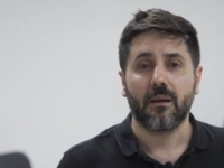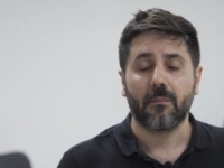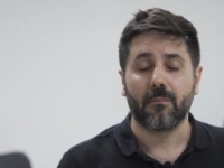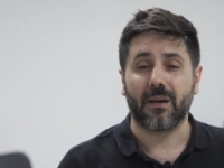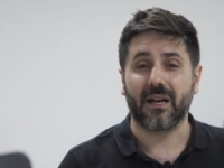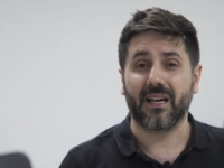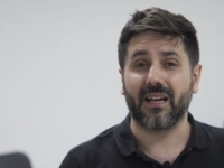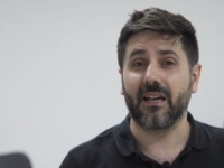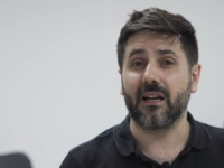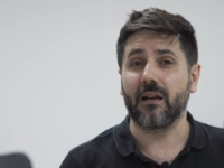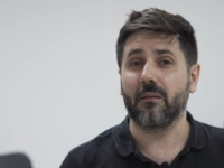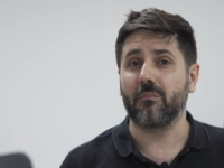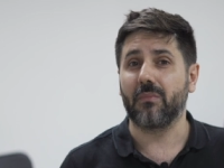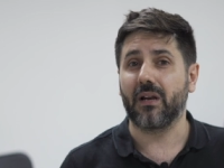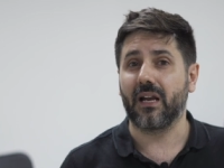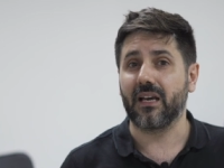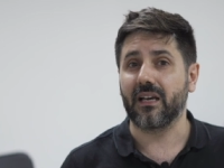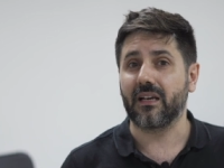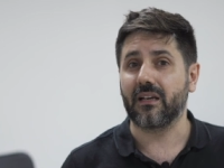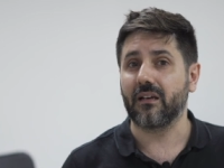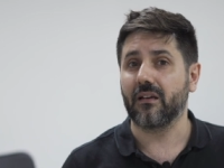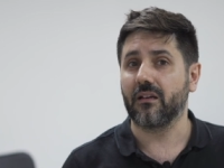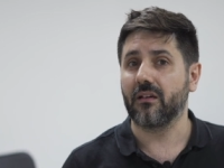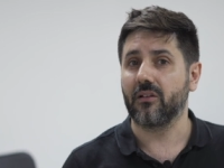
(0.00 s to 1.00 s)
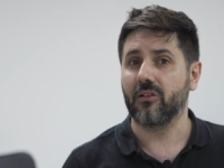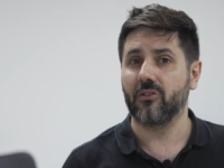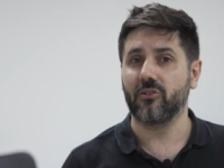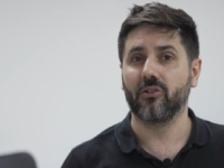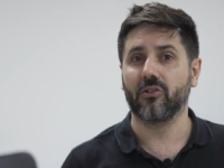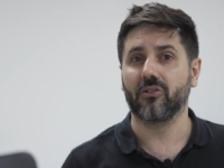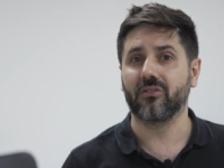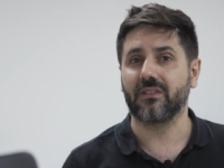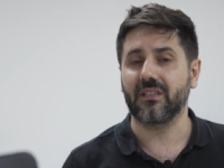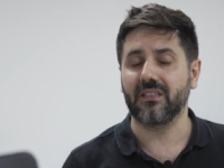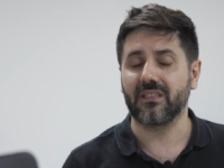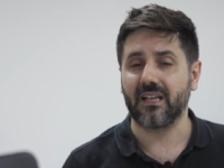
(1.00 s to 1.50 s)
Pagare black
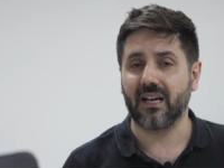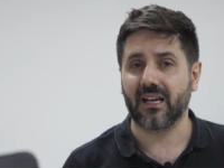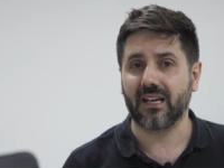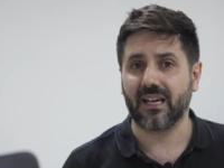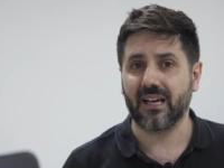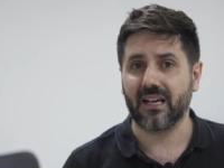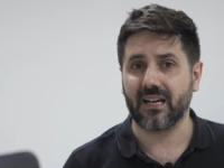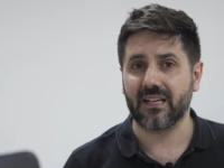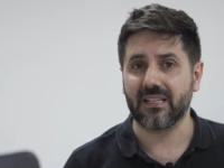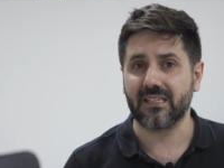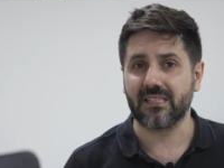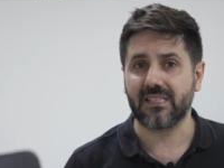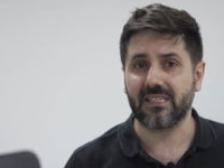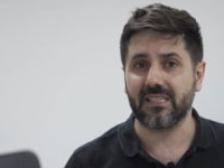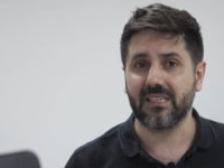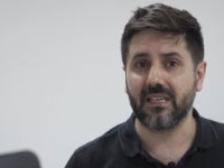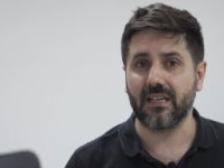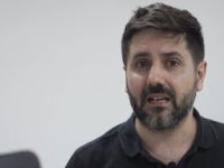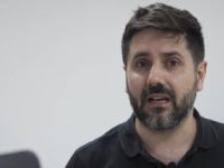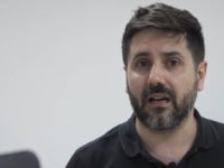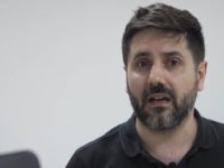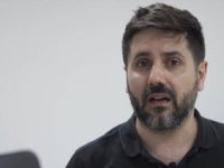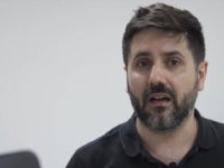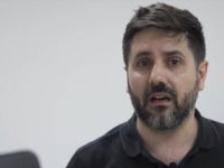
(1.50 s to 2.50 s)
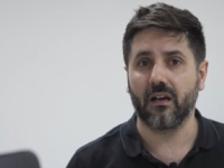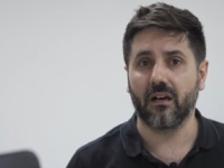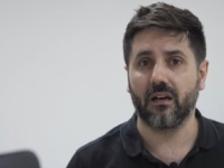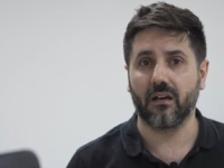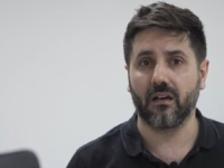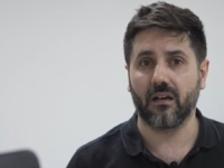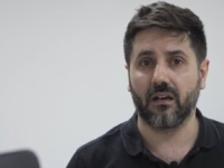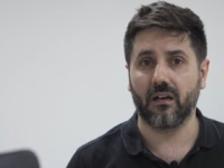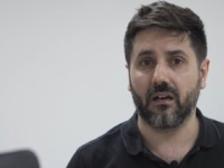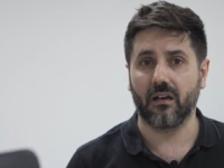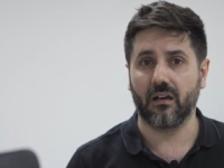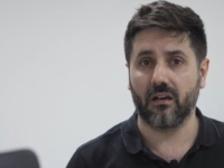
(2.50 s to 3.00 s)
non ti dà
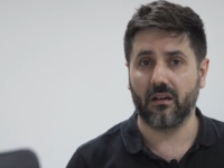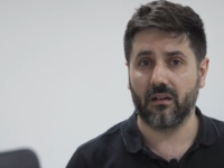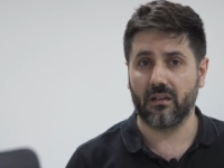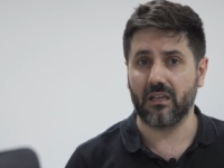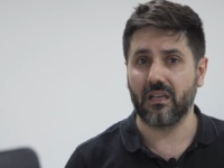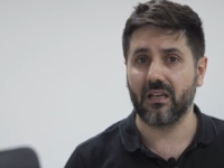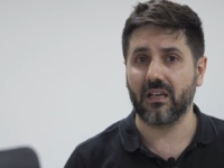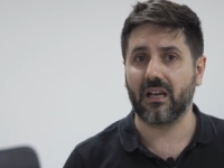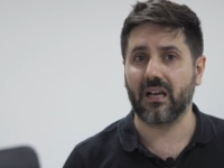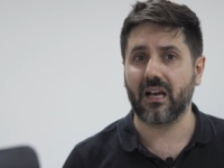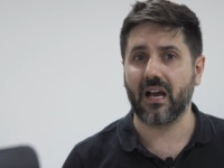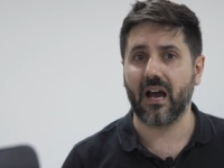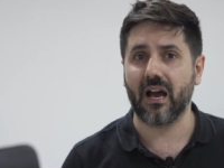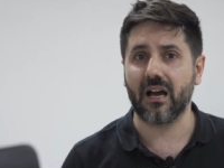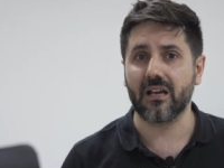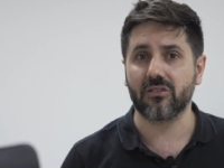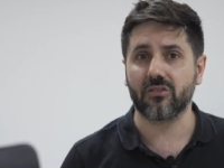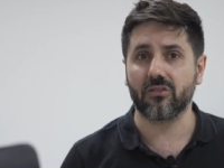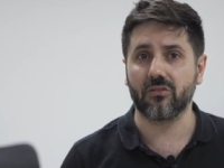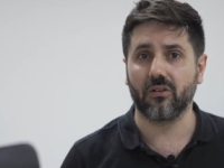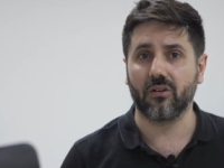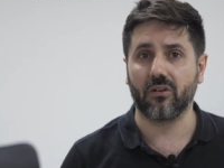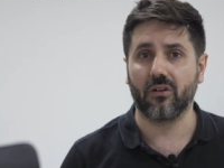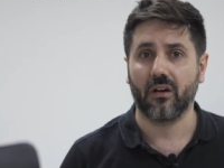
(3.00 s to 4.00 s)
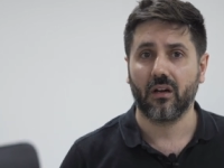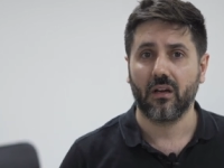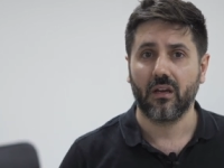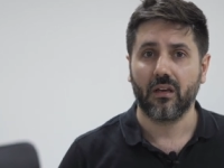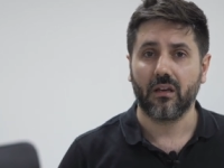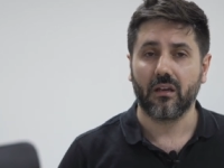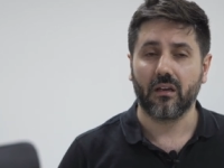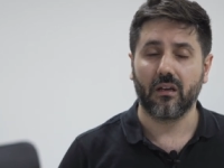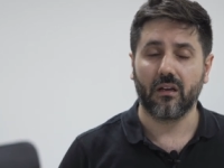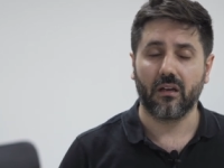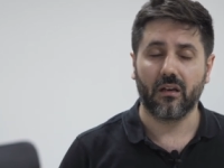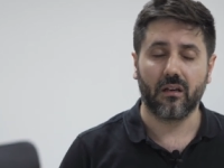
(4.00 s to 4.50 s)
garanzia eh, in caso
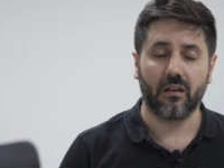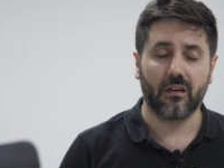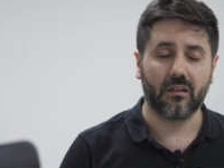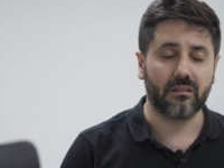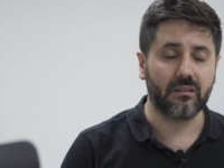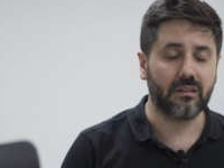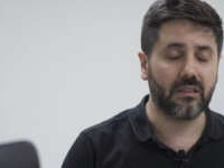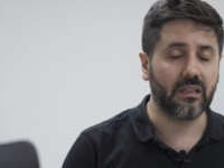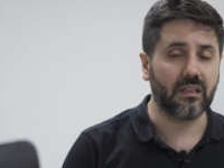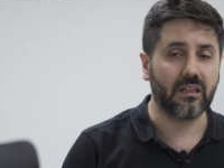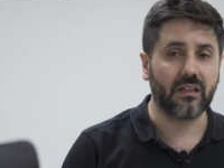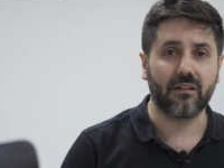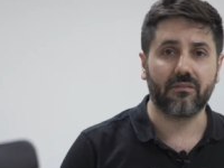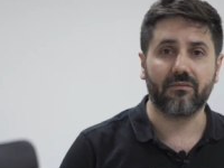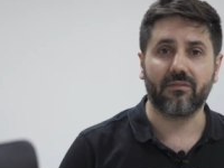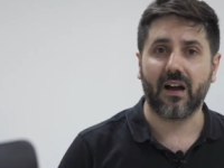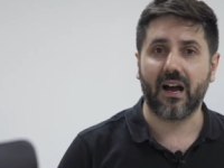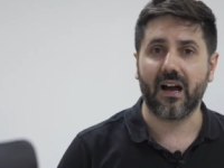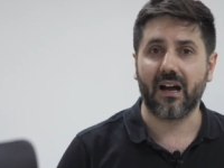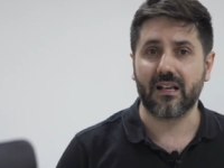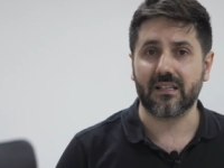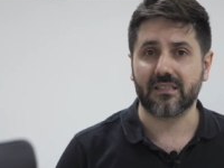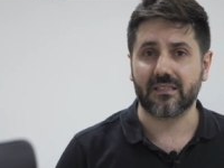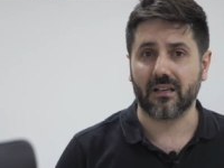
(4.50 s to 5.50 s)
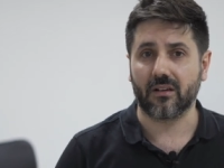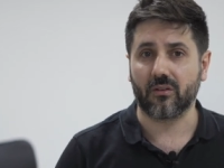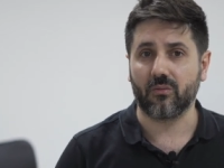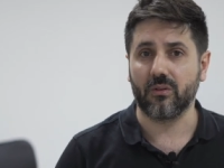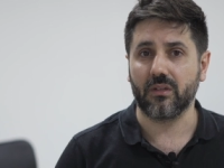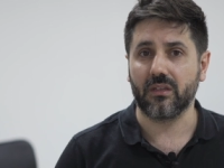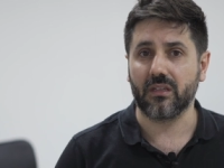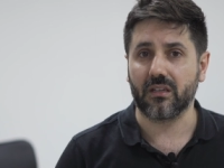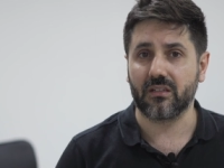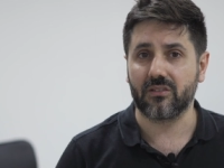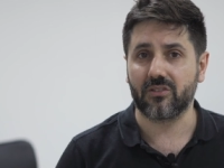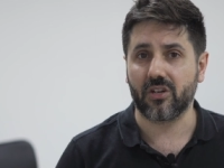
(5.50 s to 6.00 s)
eh, di rivasa,
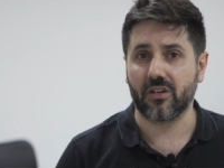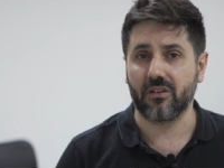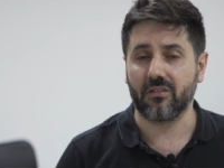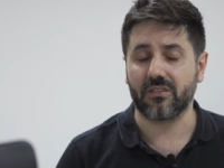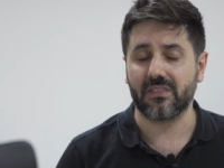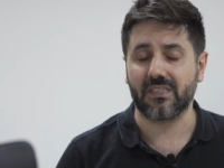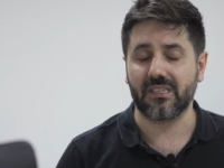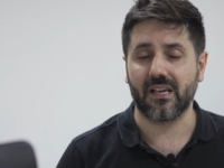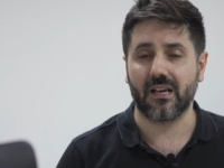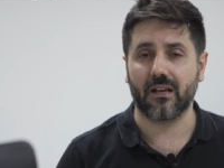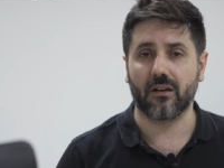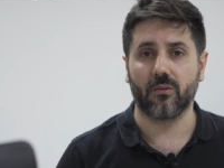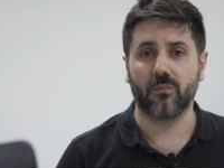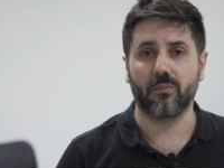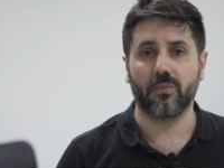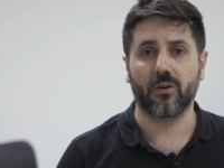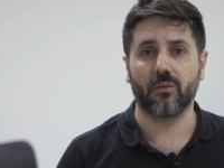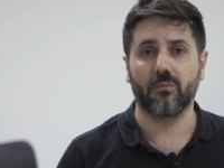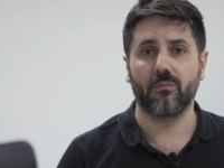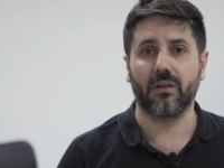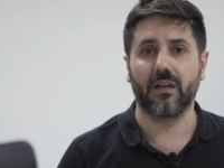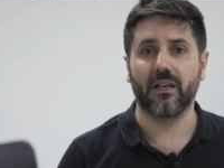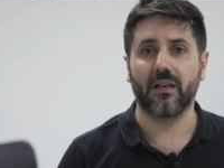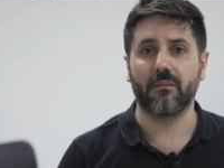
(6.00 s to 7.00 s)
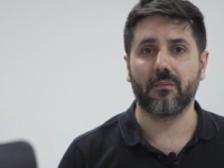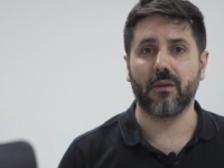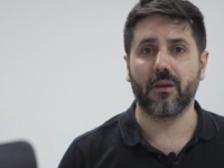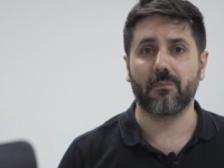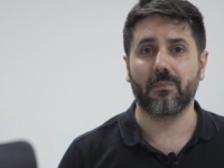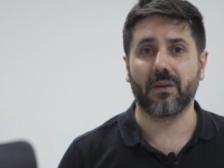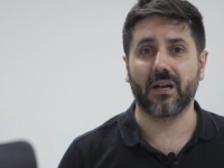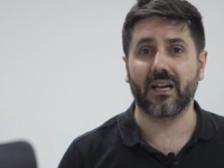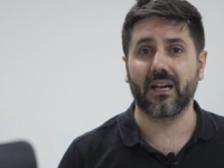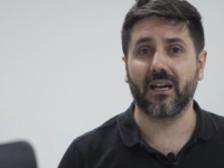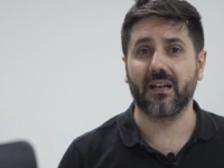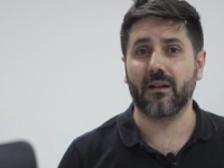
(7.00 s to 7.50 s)
quindi ci siano problemi.
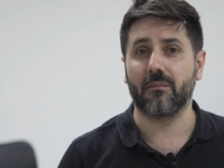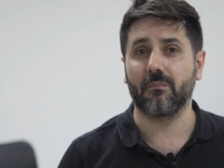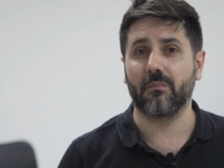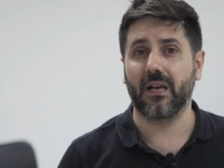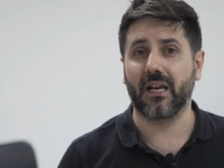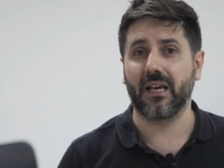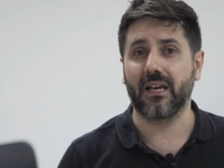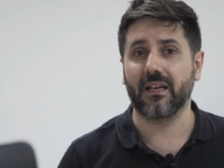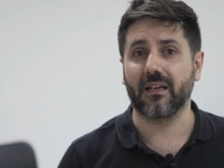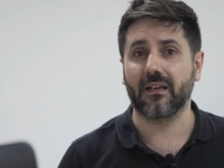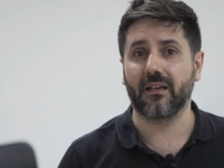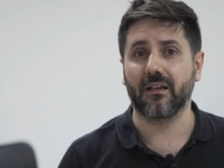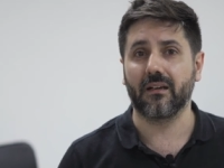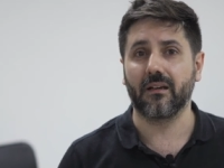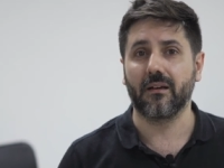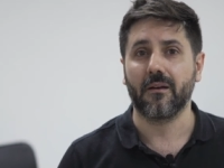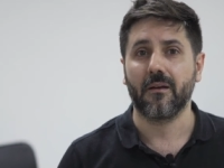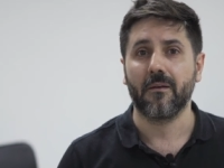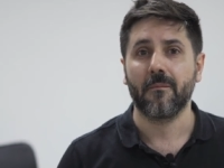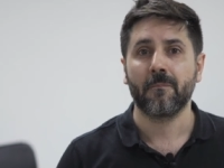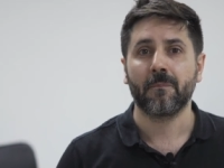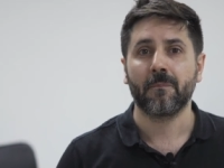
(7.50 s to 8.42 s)
Pagare black